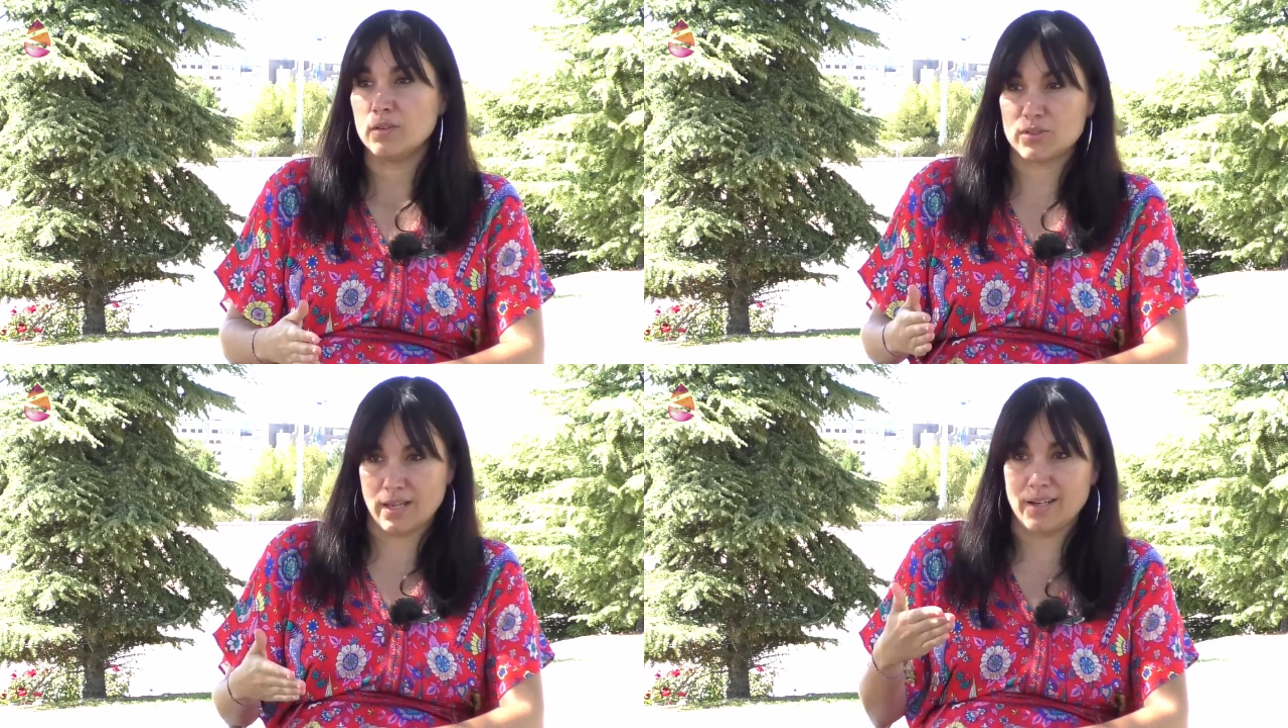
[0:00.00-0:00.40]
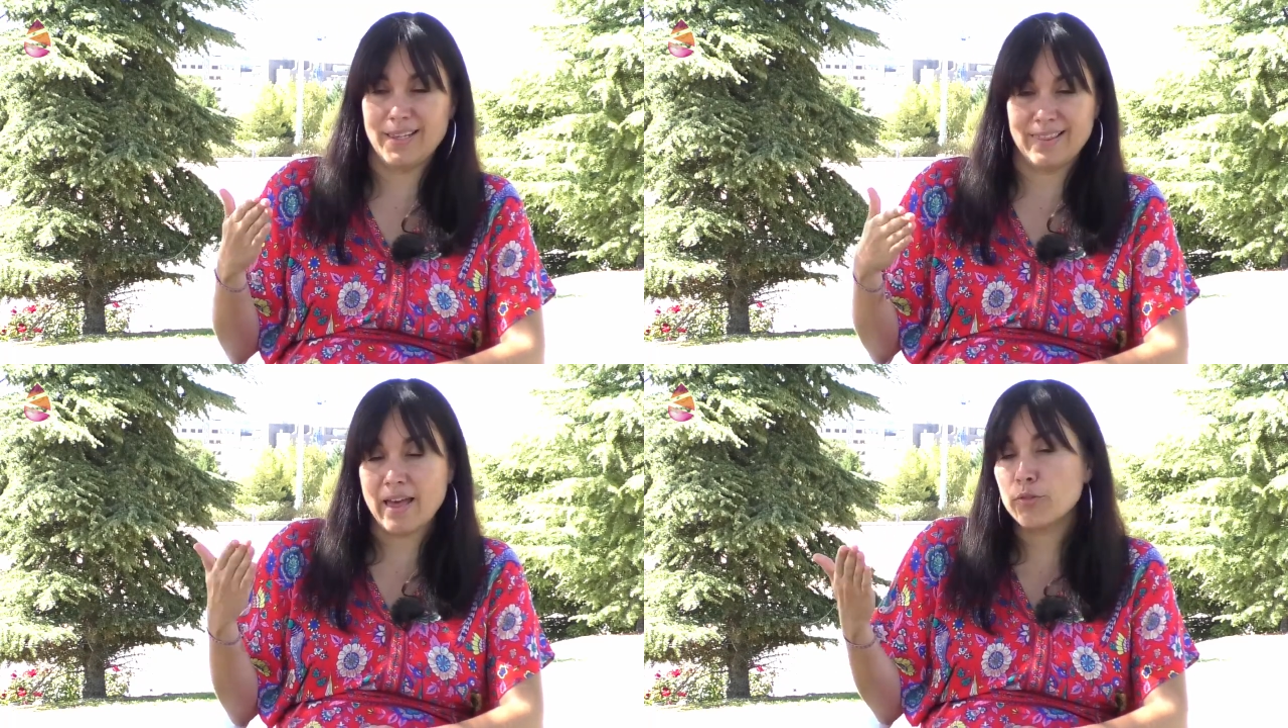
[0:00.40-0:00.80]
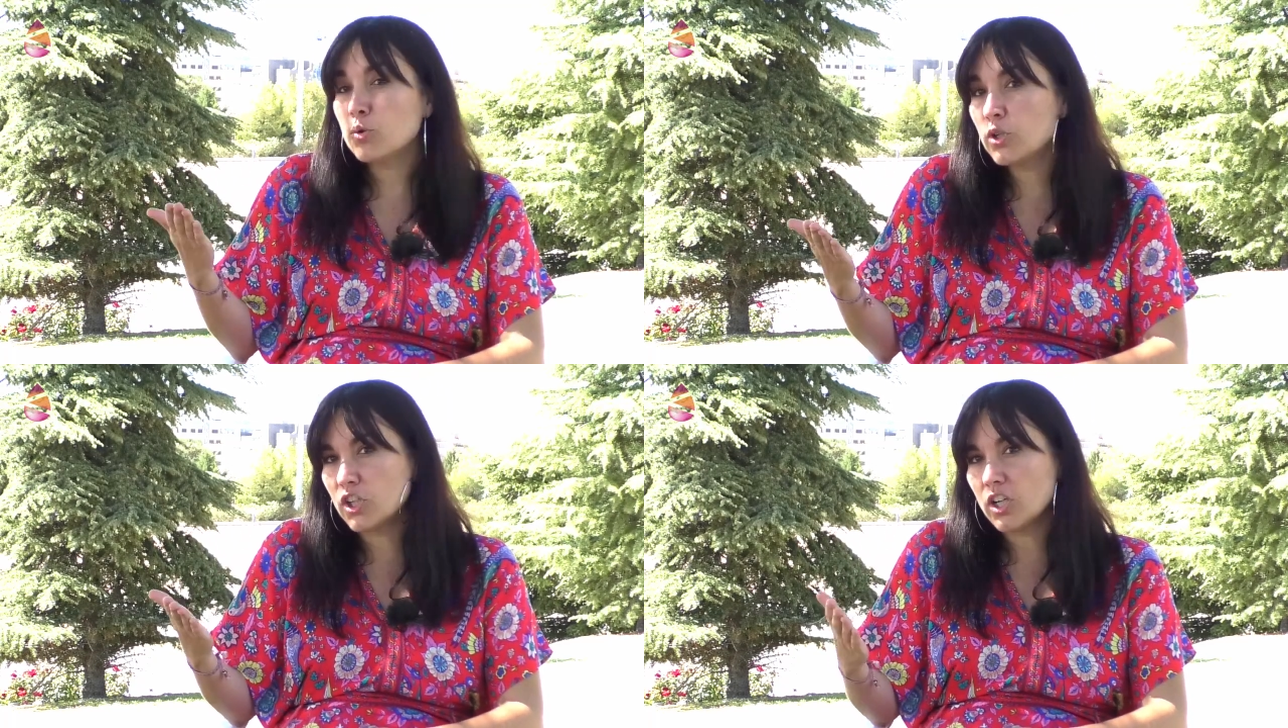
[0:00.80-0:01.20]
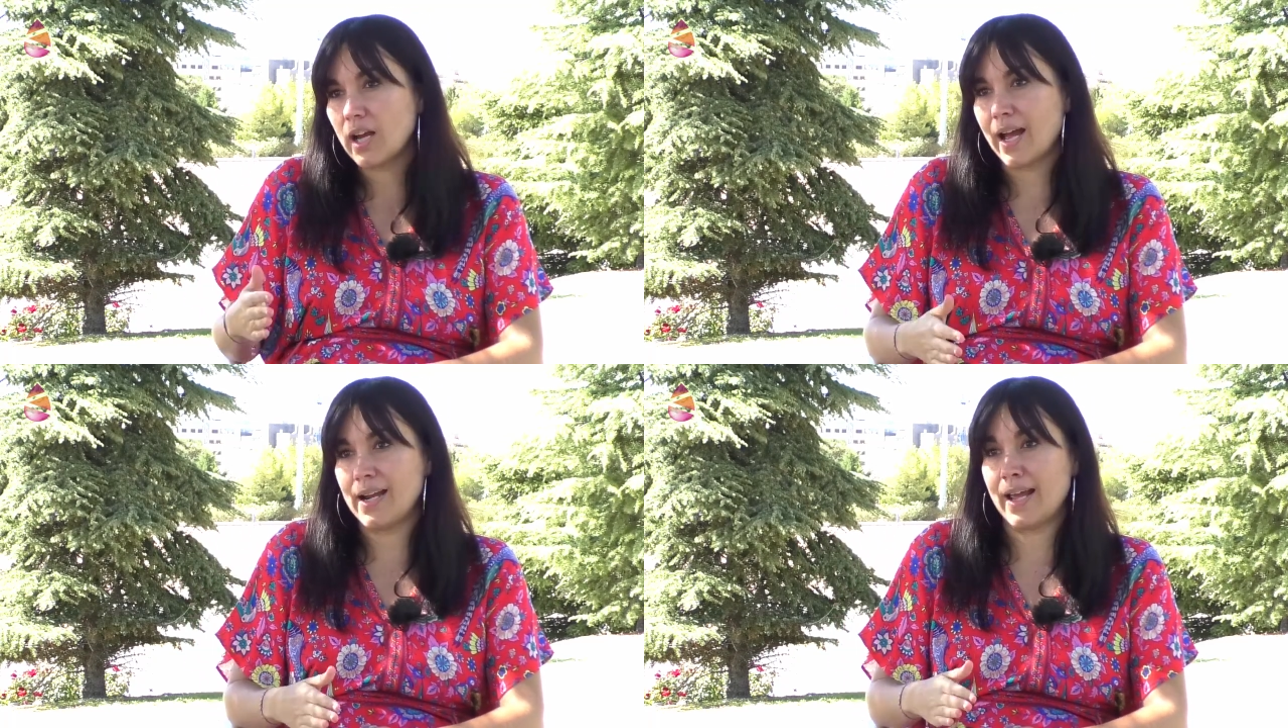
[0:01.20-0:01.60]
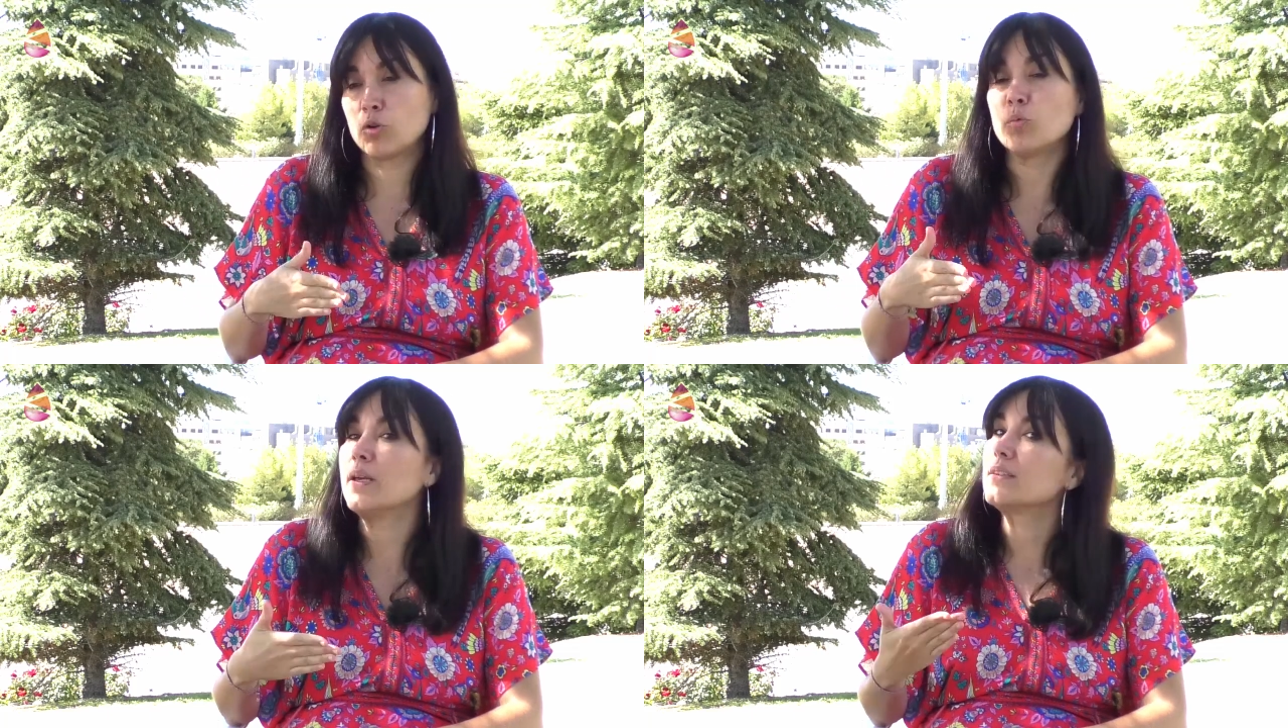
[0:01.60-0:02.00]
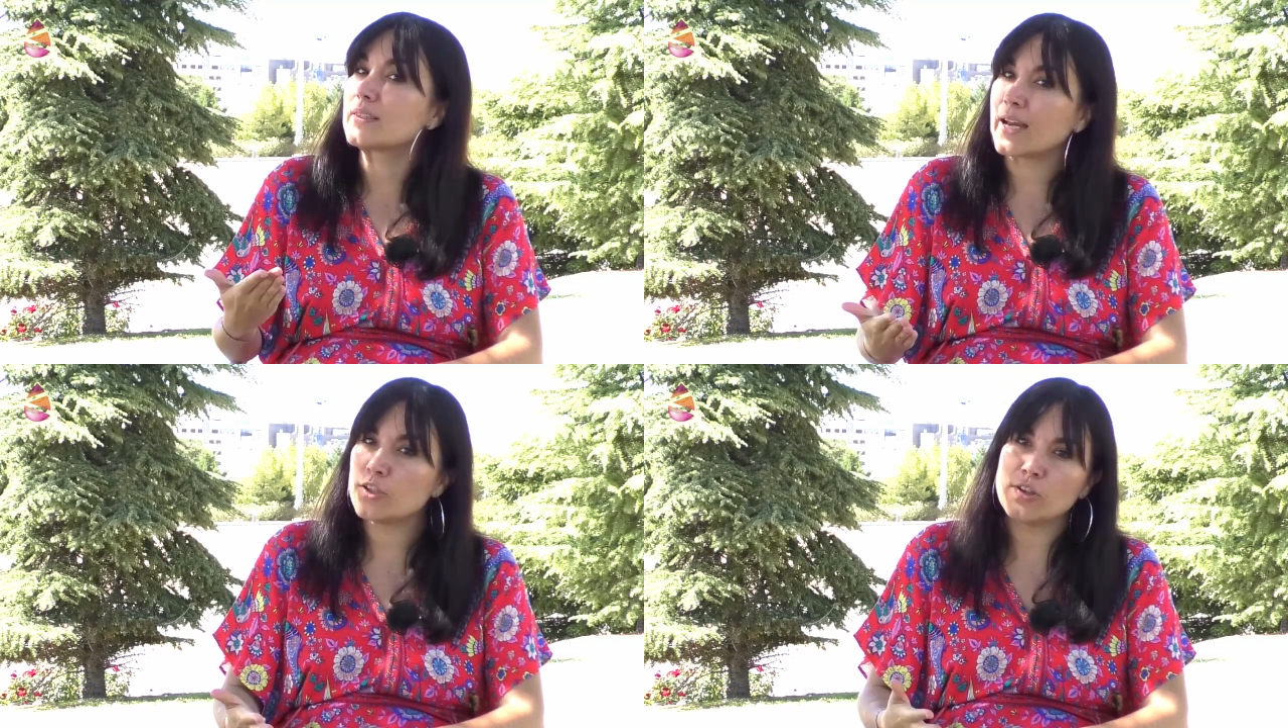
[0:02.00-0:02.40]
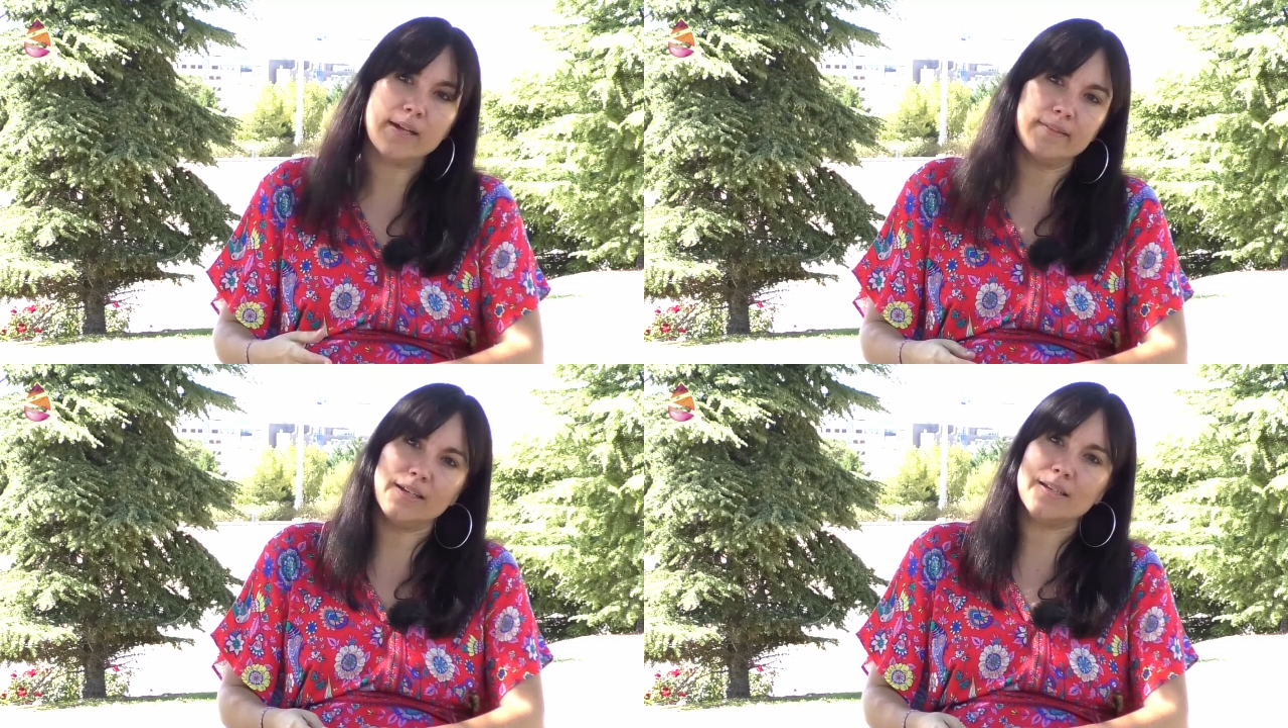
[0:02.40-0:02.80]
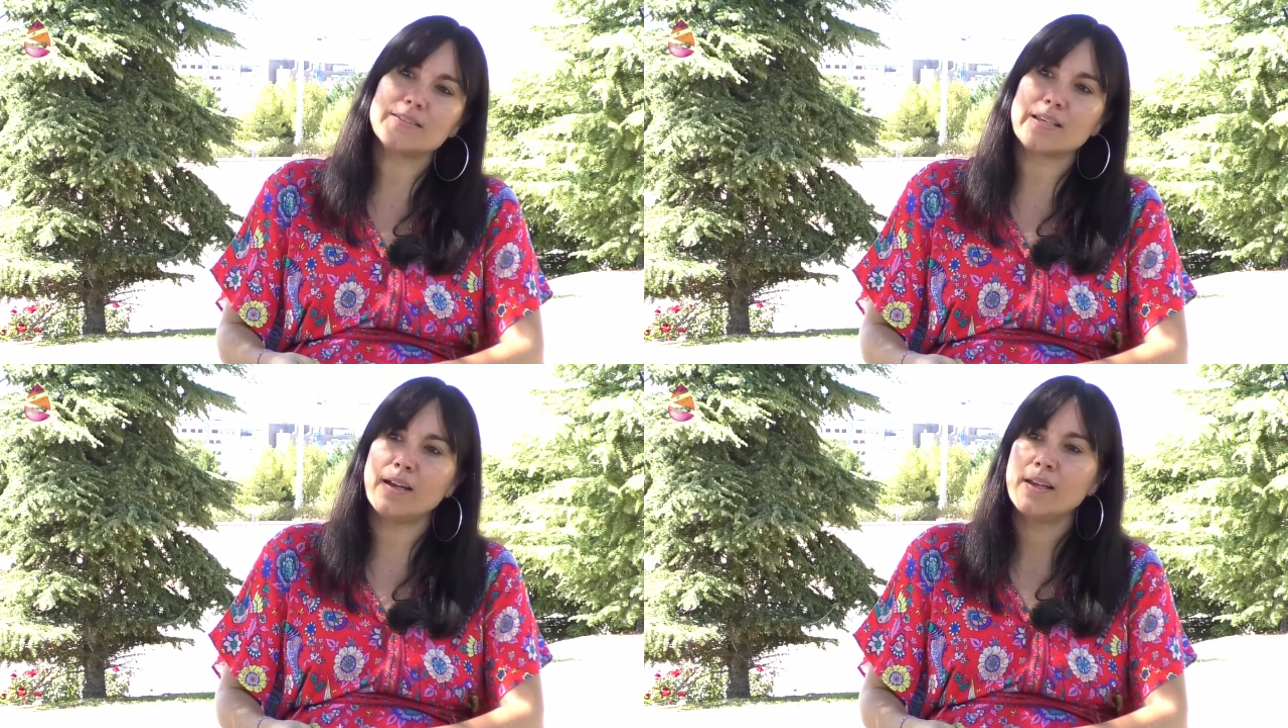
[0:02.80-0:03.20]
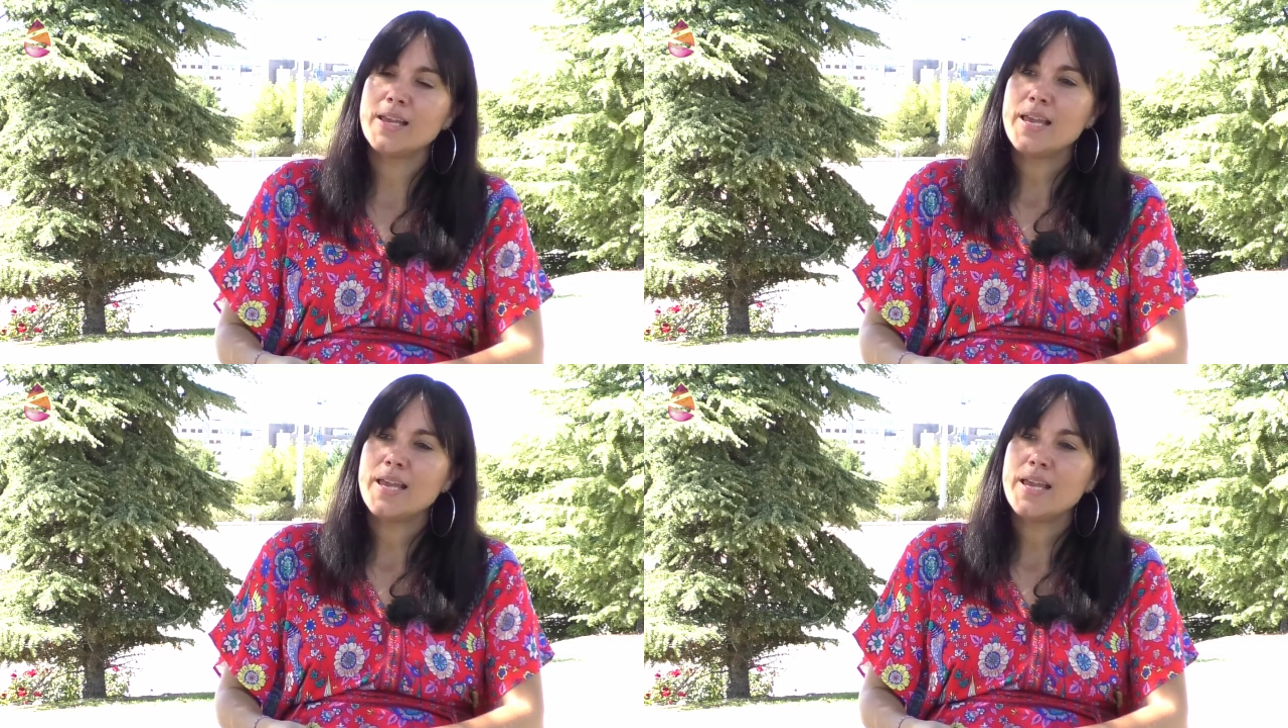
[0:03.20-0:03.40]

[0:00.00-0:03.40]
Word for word: O sea, le da duro al argumentario de la derecha